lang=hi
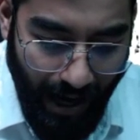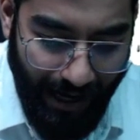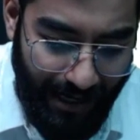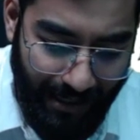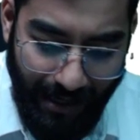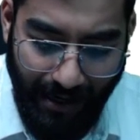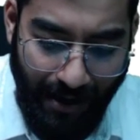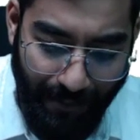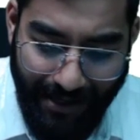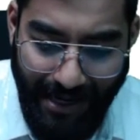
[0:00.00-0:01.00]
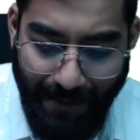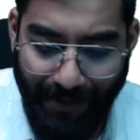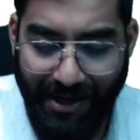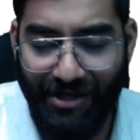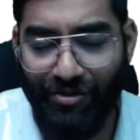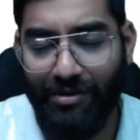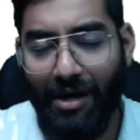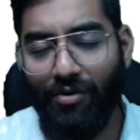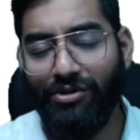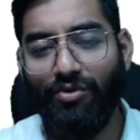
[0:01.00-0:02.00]
अगेन हमारी एप्लीकेशन को
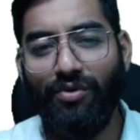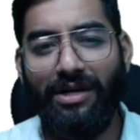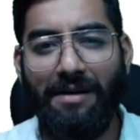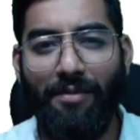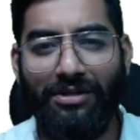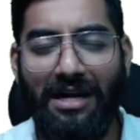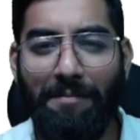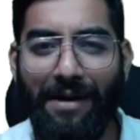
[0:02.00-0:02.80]
डाउनलोड जरूर करिए बहुत सारा